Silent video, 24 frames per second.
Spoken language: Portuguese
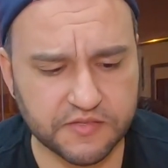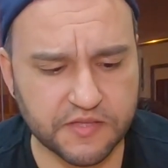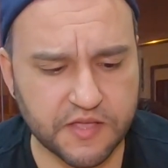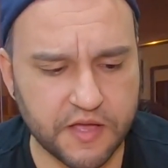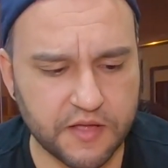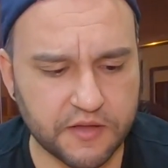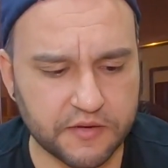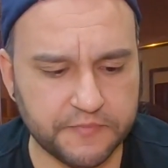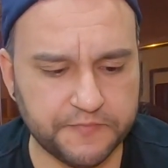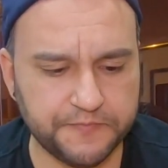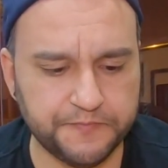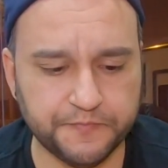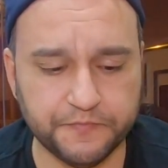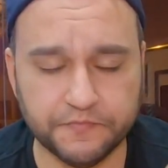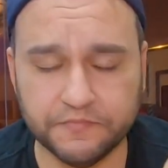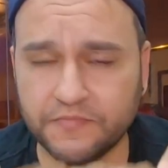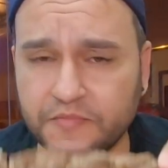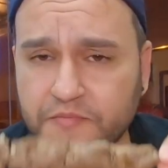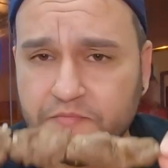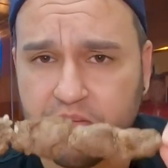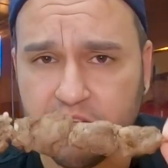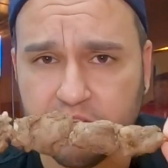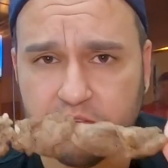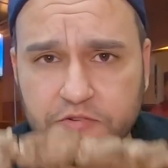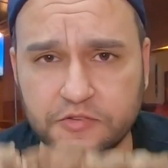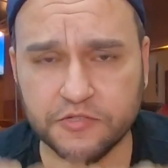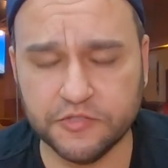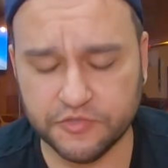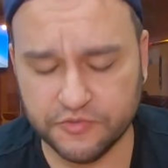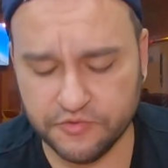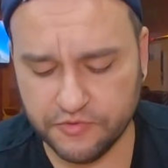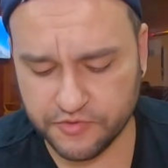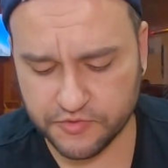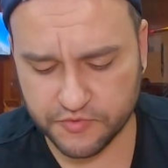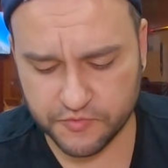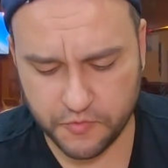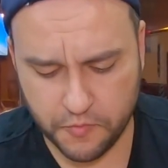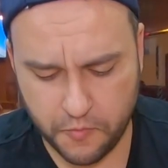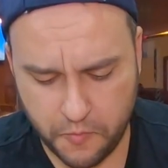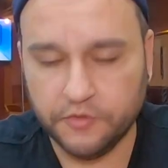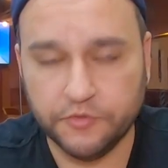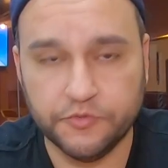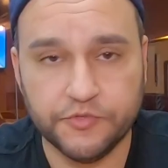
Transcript: cara. Bem gostoso, viu?